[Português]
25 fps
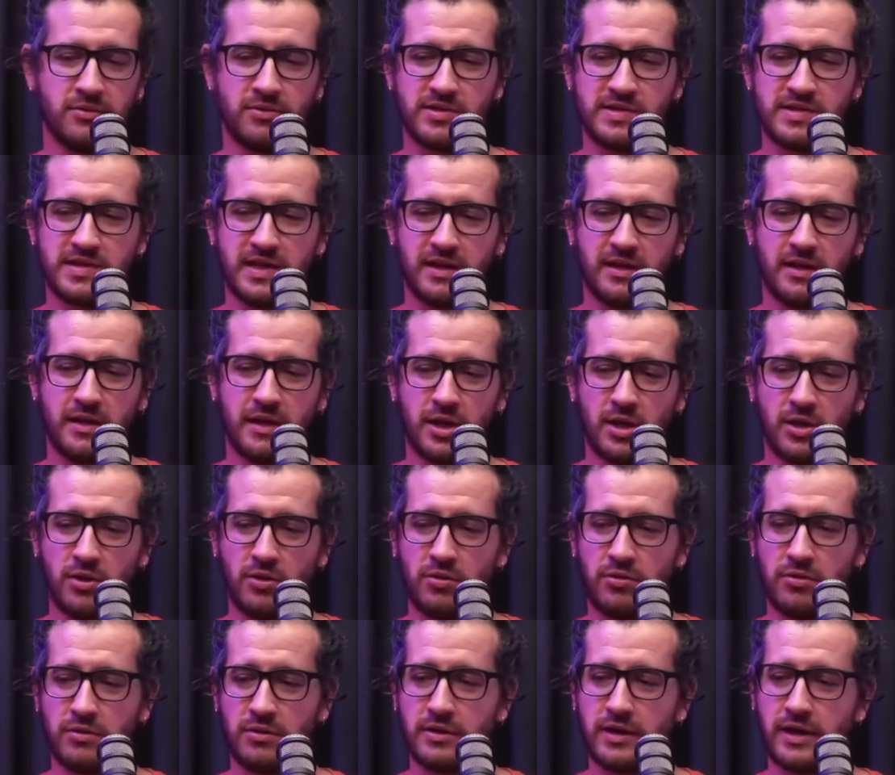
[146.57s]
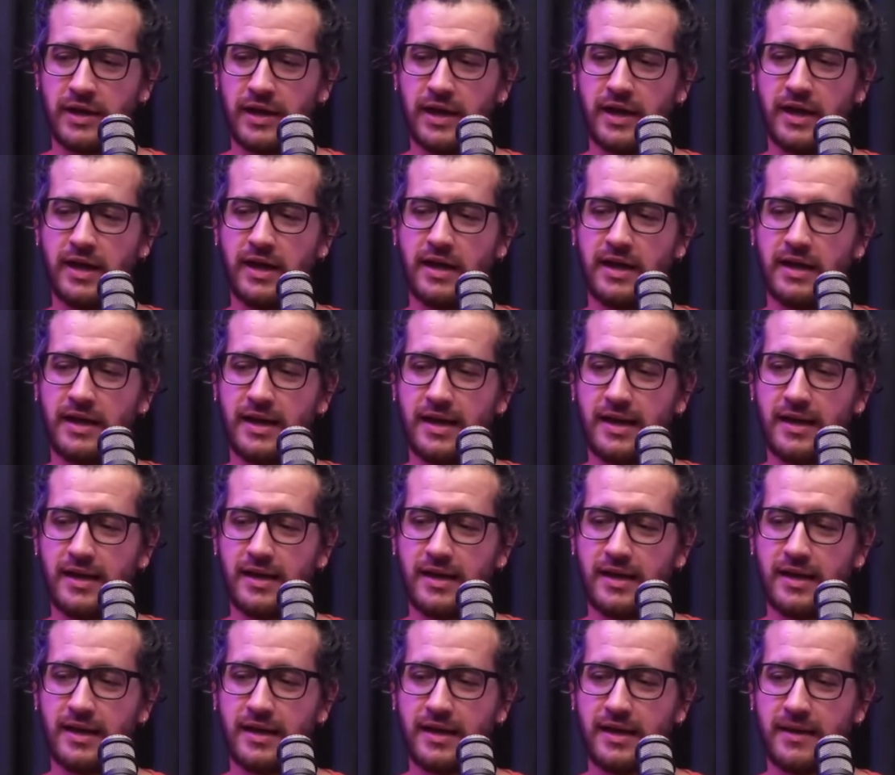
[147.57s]
gostei, não. não.
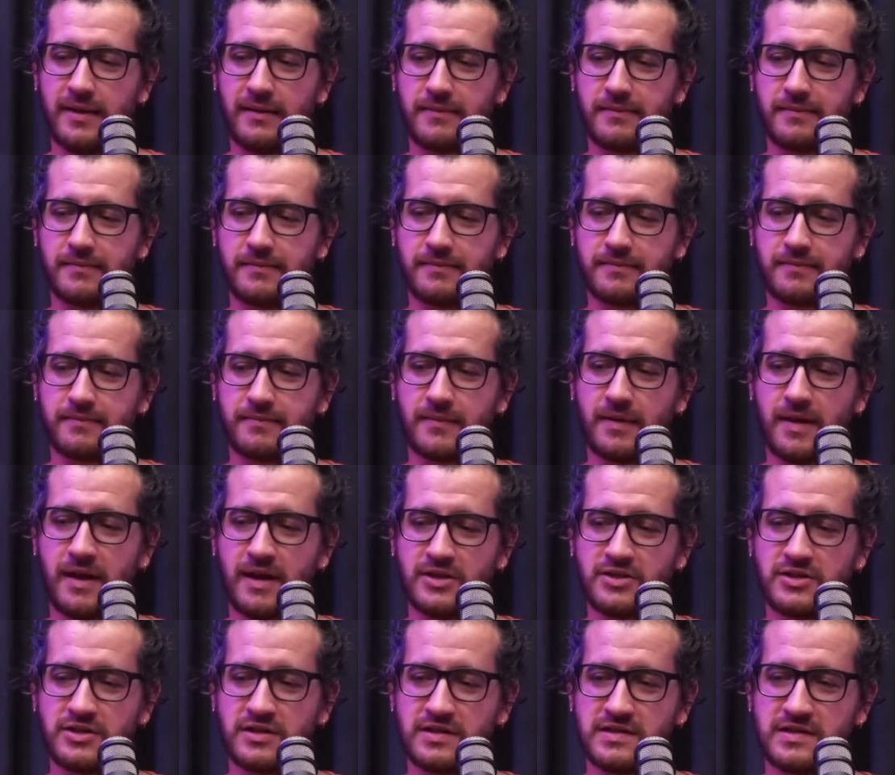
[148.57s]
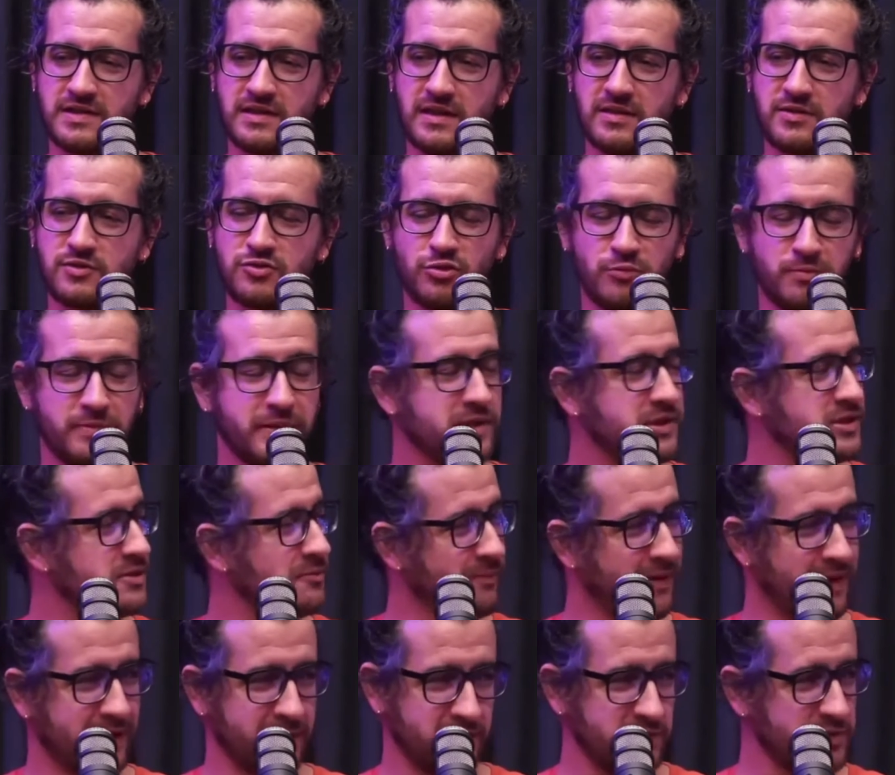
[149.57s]
É... Acho que ser
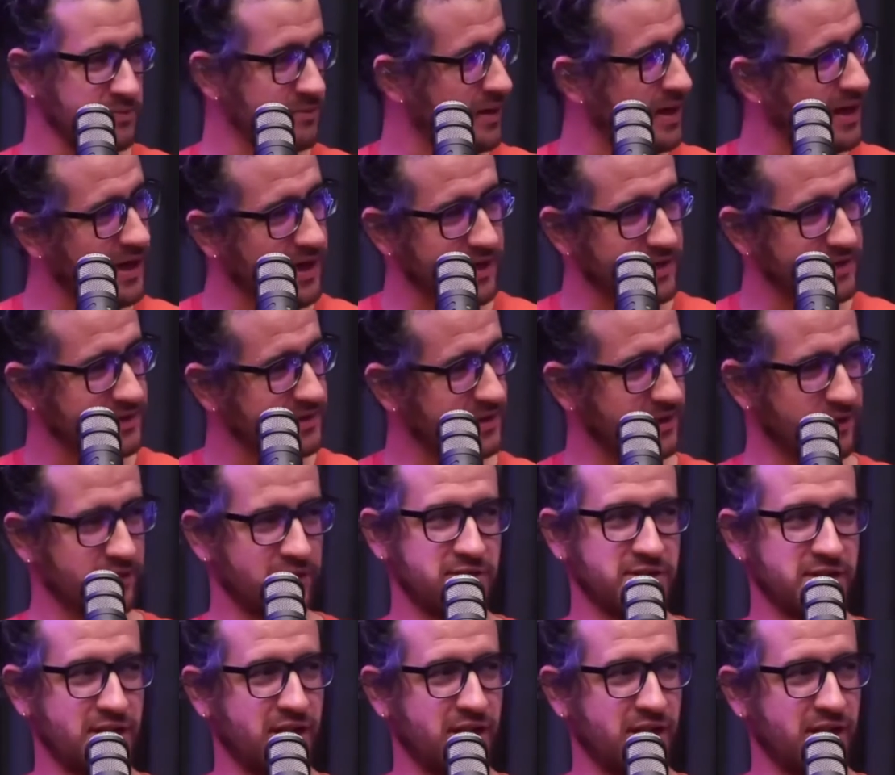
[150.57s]
superestimado demais, esse negócio de